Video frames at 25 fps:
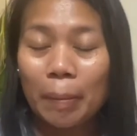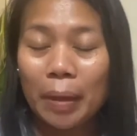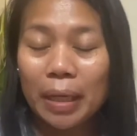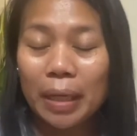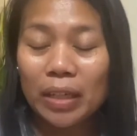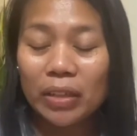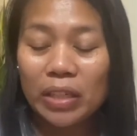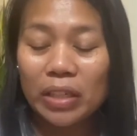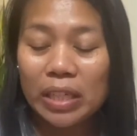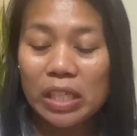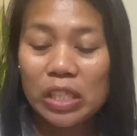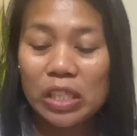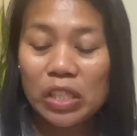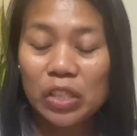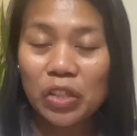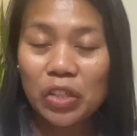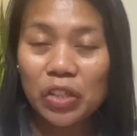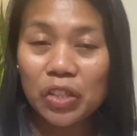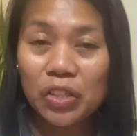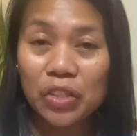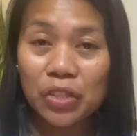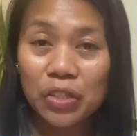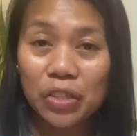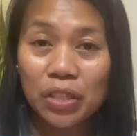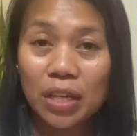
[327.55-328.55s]

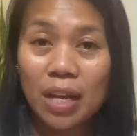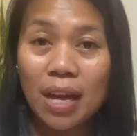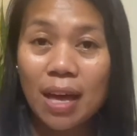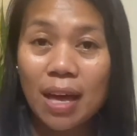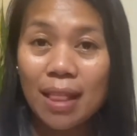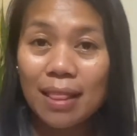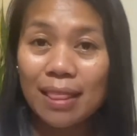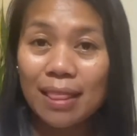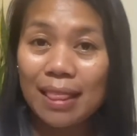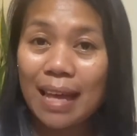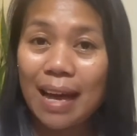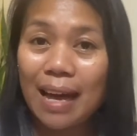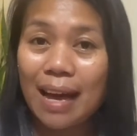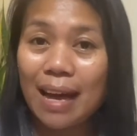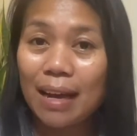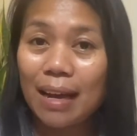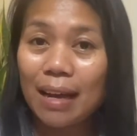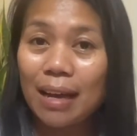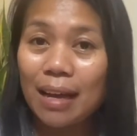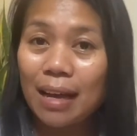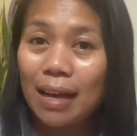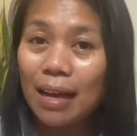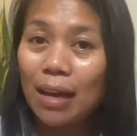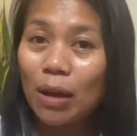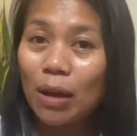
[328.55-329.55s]
mag-research ng